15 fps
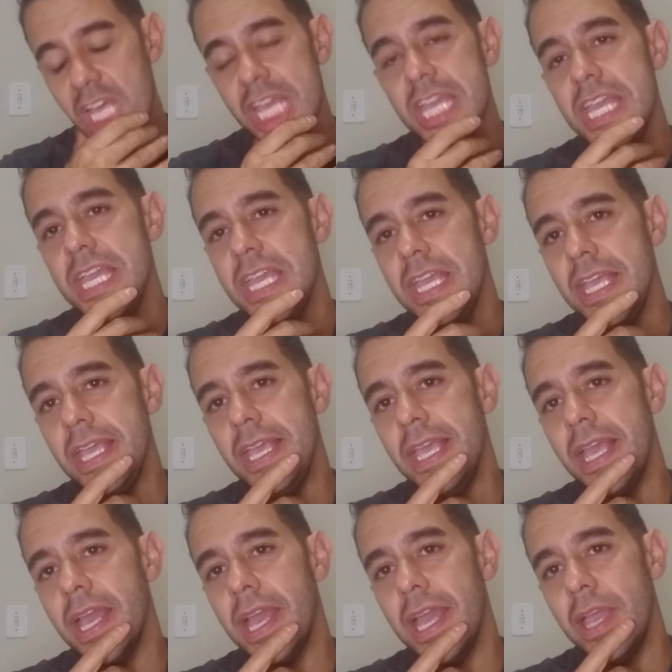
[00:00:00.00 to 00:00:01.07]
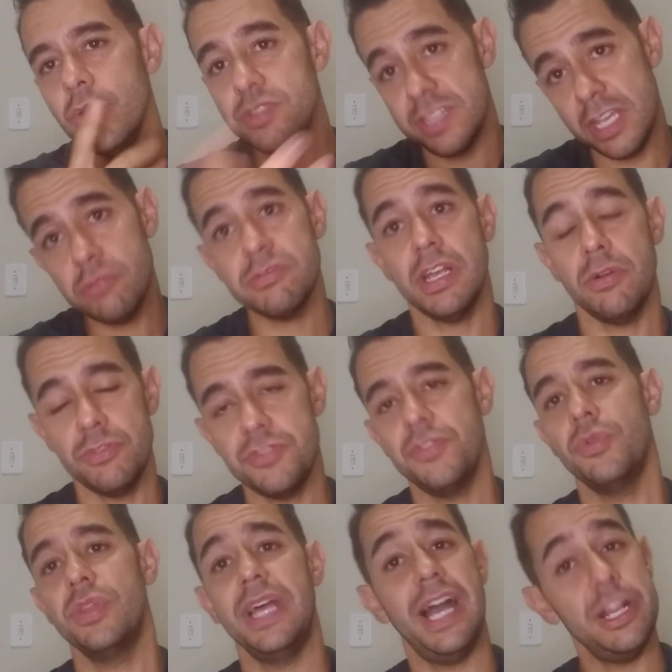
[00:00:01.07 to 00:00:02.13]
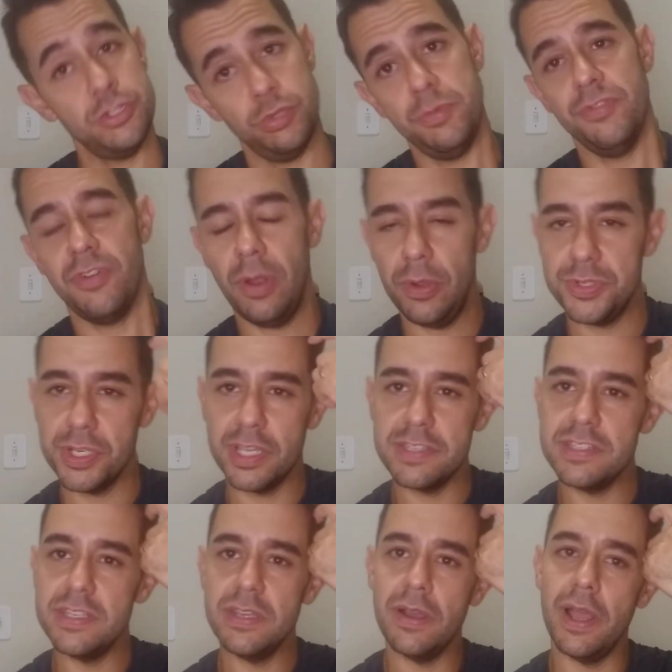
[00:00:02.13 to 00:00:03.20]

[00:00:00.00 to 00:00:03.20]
e eu sei que tu tá com dificuldade, tu me falou, só que assim,